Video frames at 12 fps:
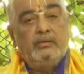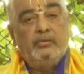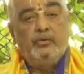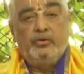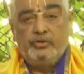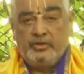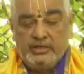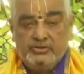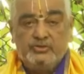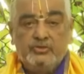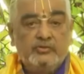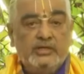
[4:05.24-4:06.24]
కోర్టు
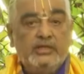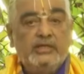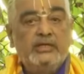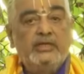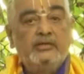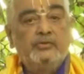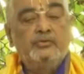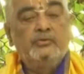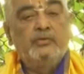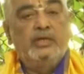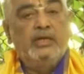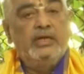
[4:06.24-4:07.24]
కేసుల వల్ల నేను
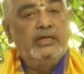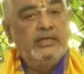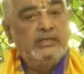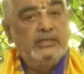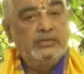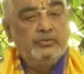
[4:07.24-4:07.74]
ఆలయానికి